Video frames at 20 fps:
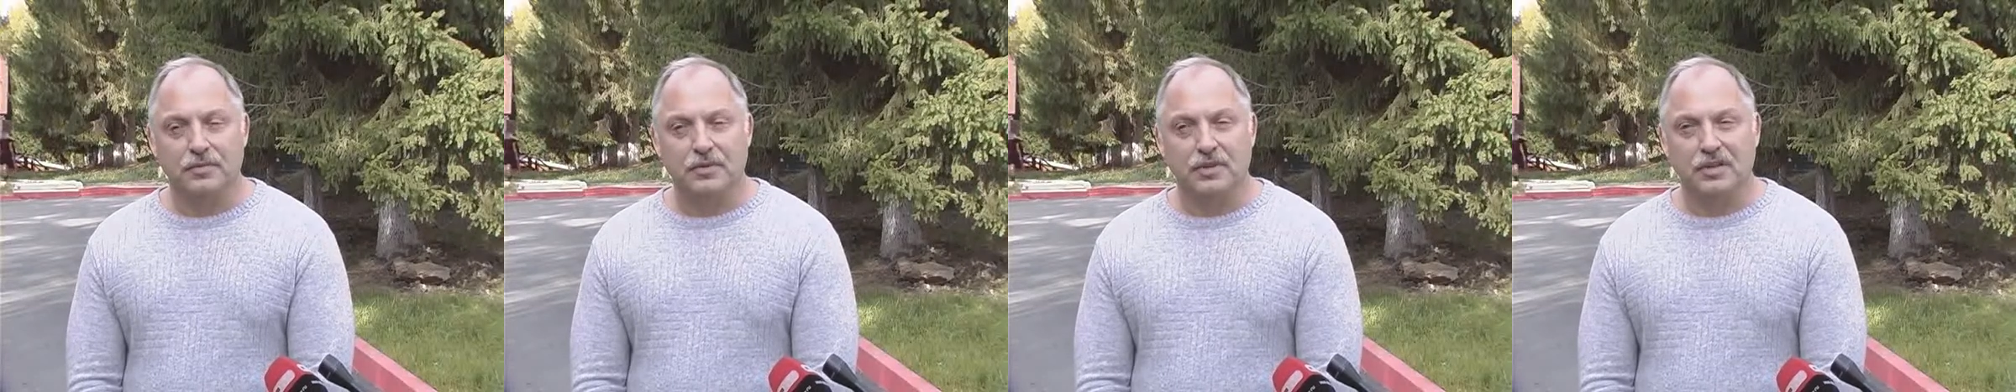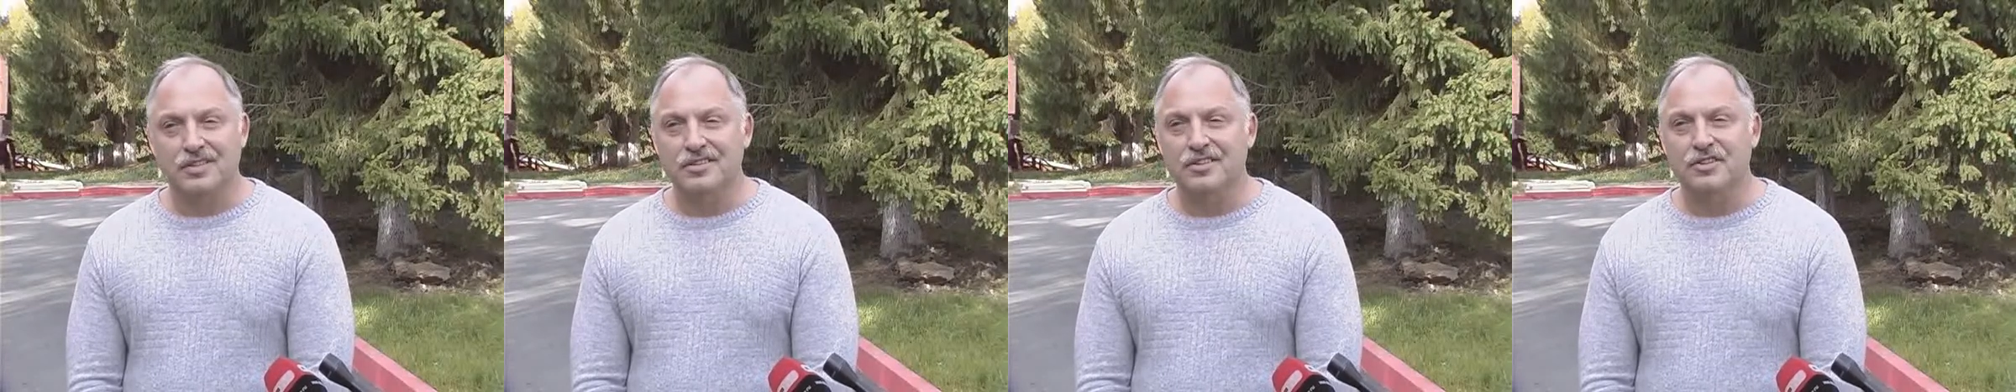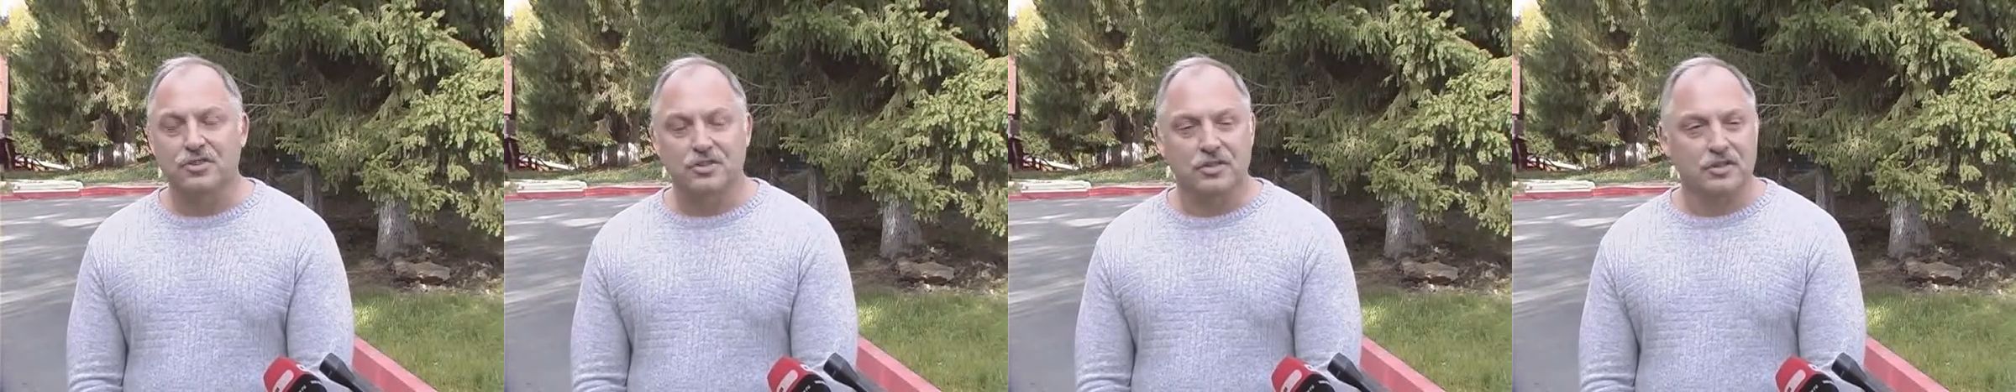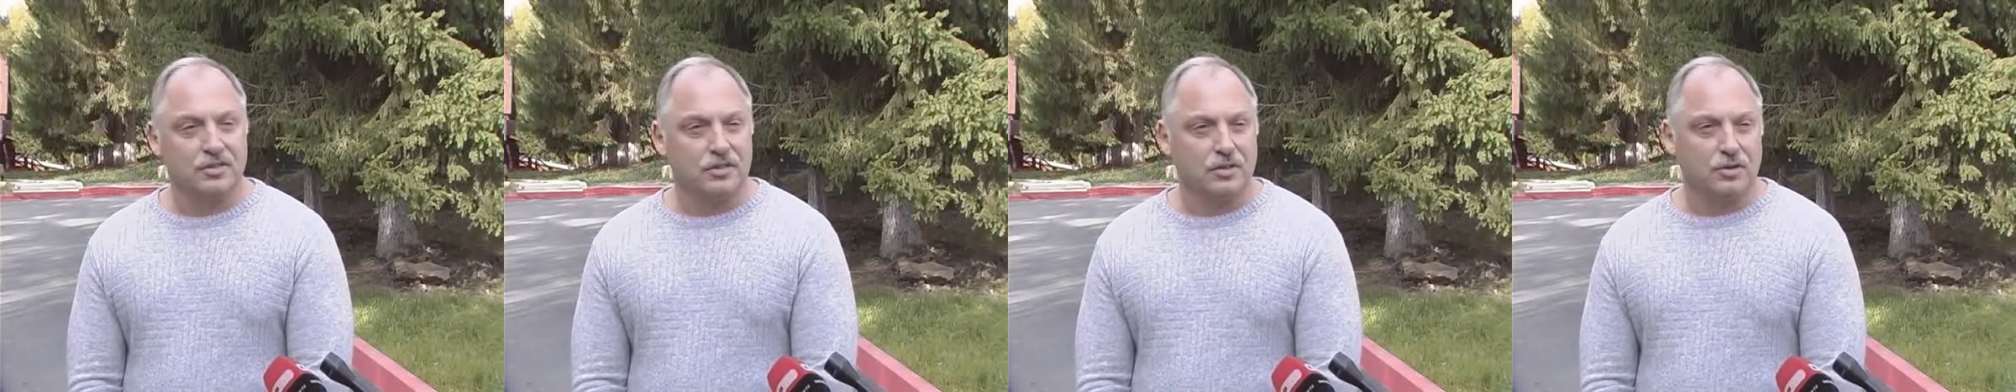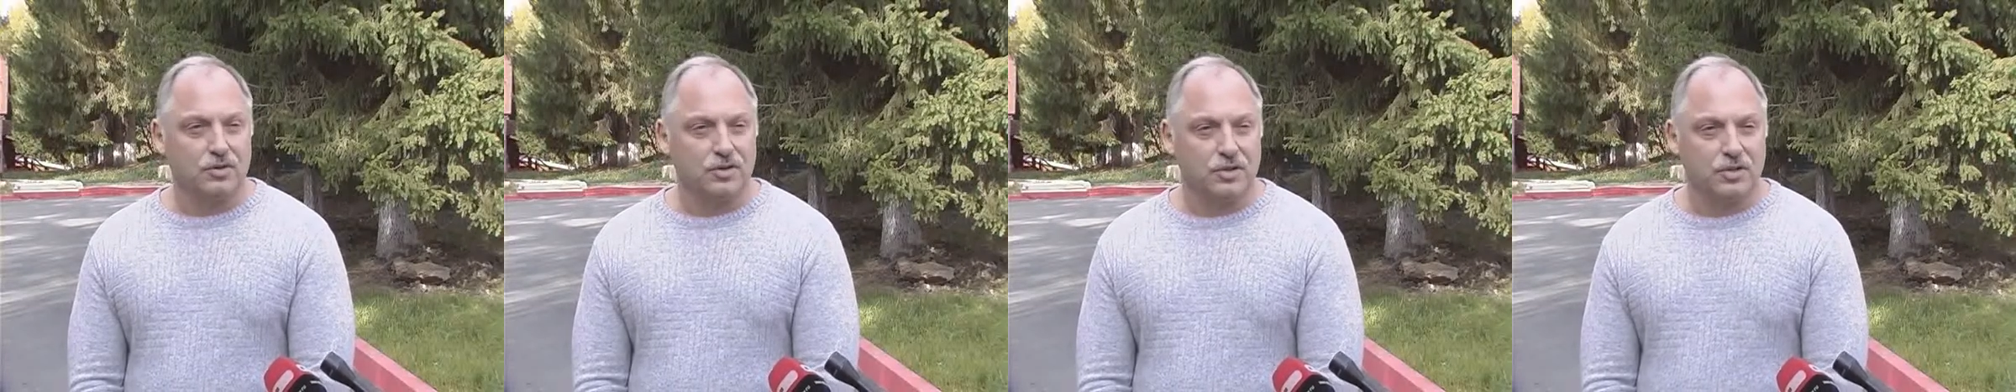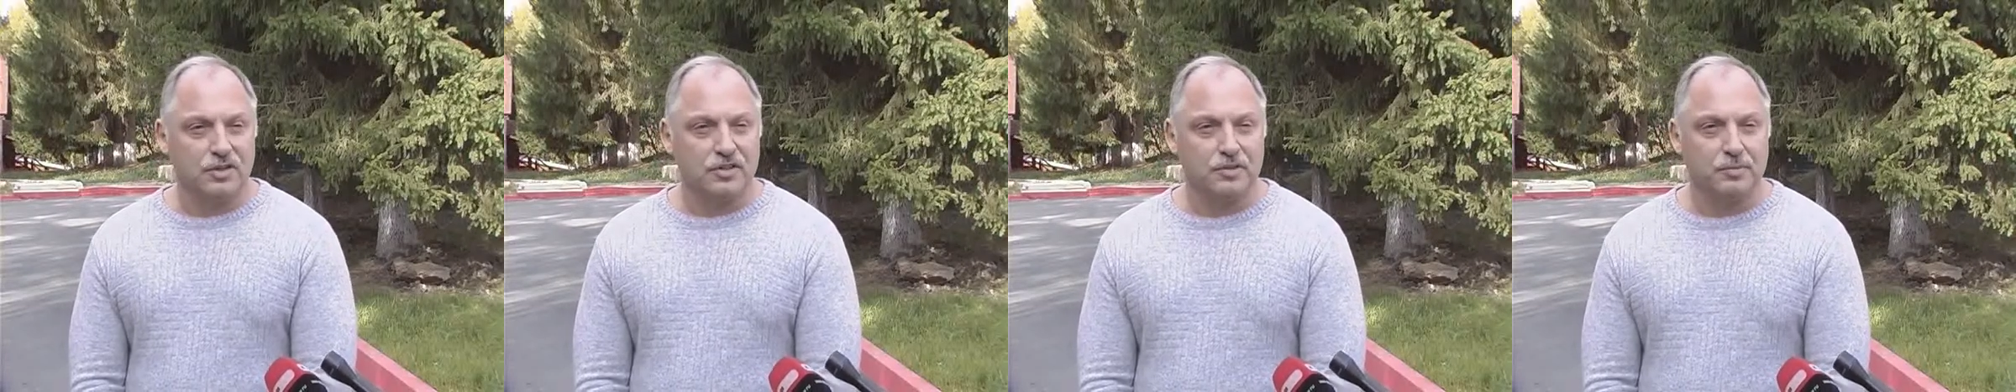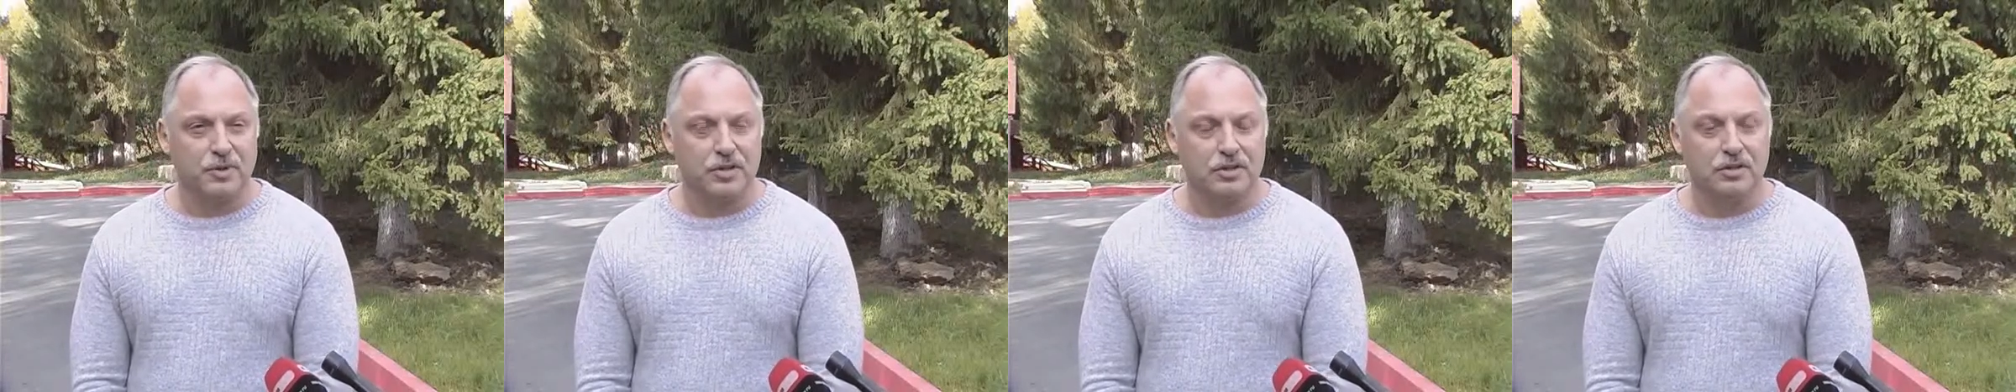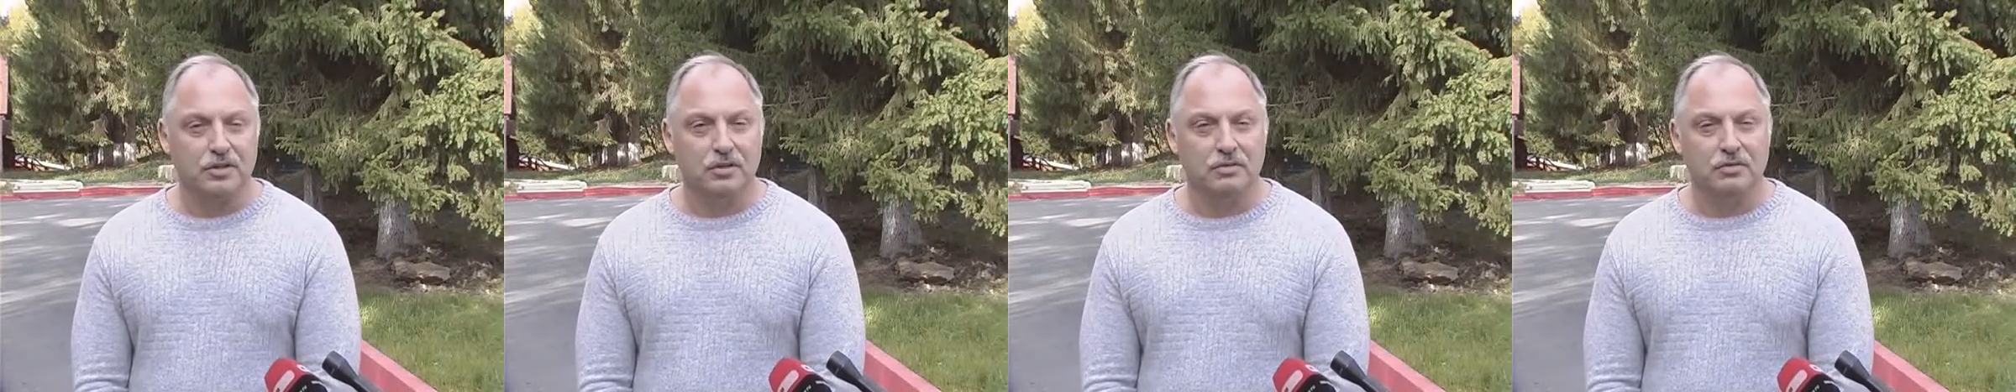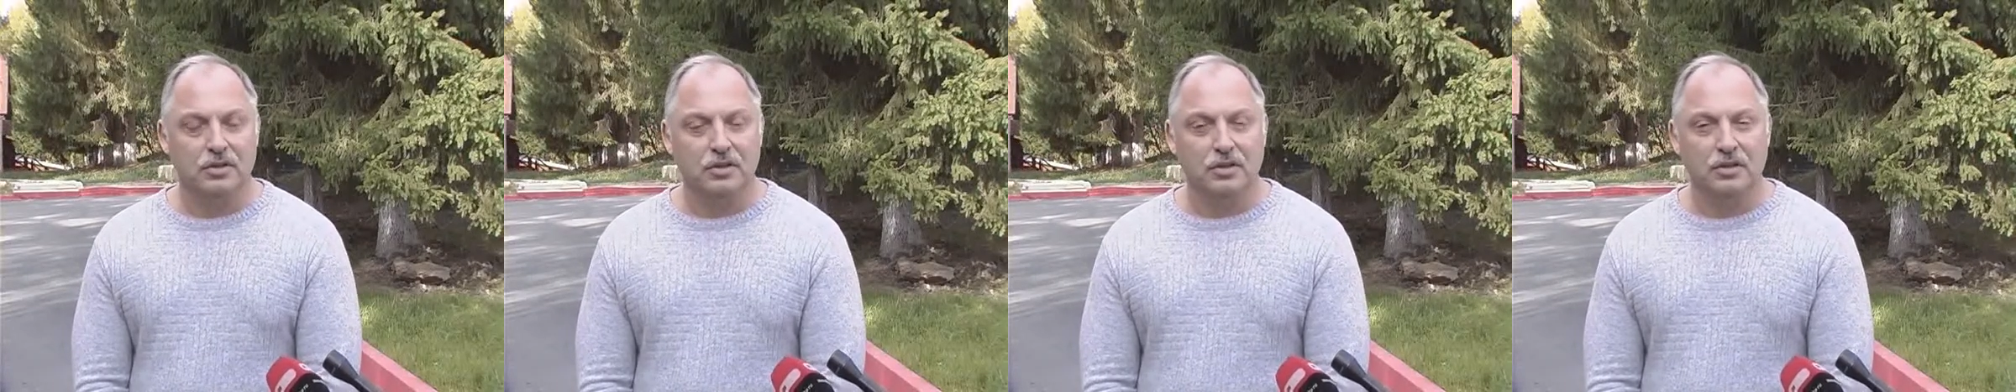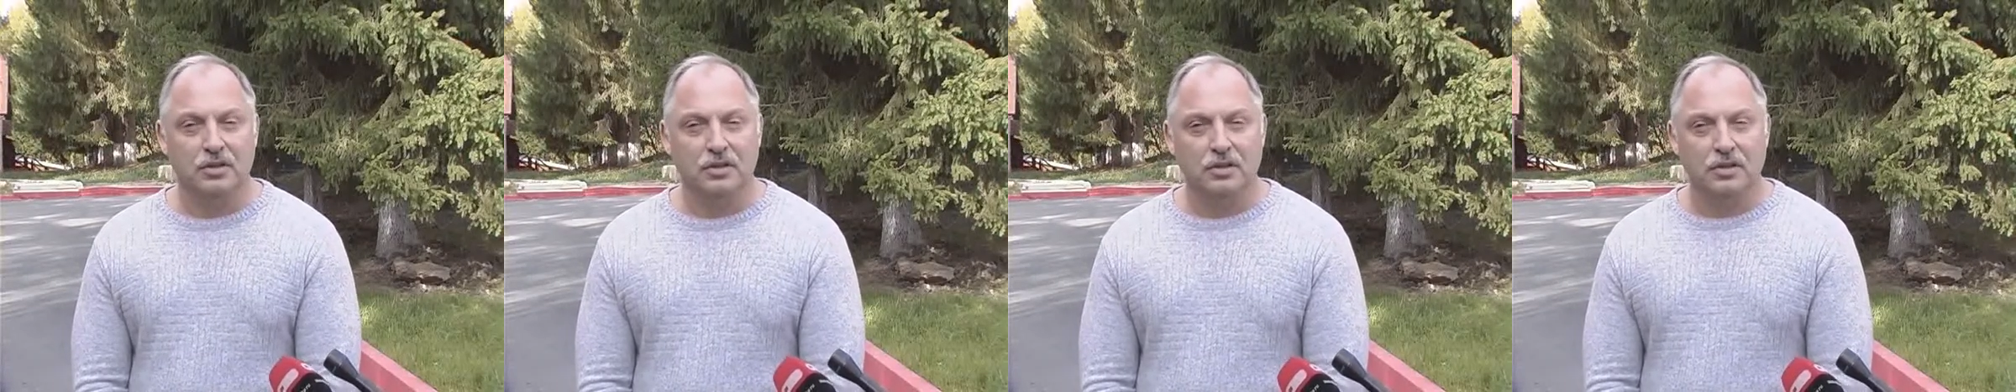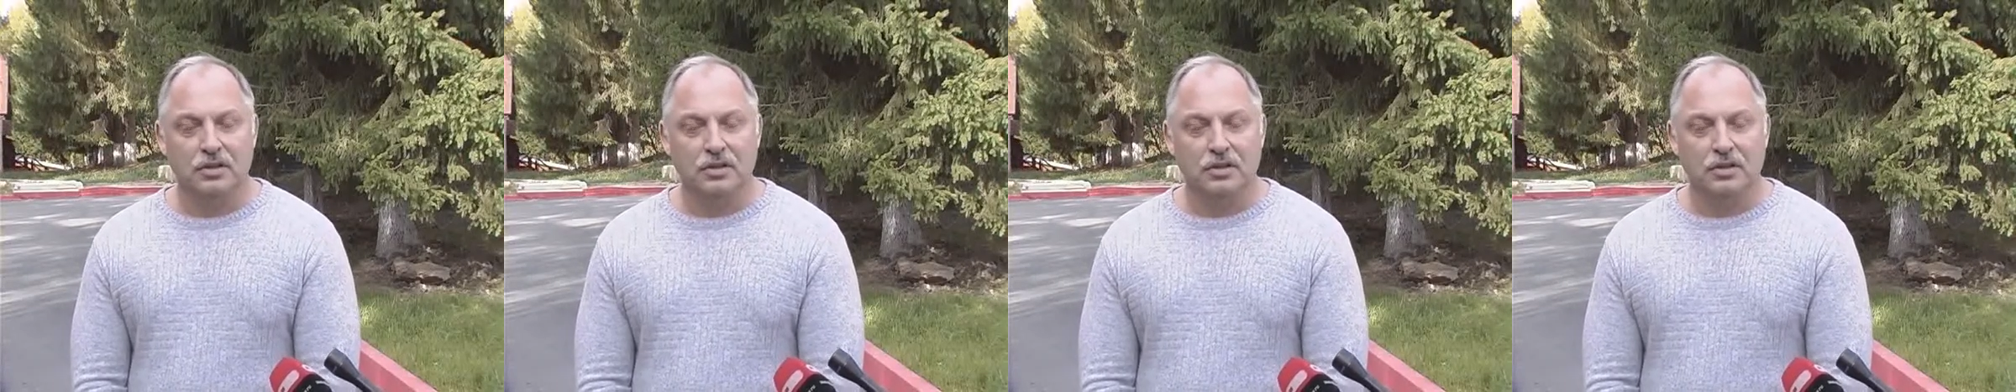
различных сооружений спортивных,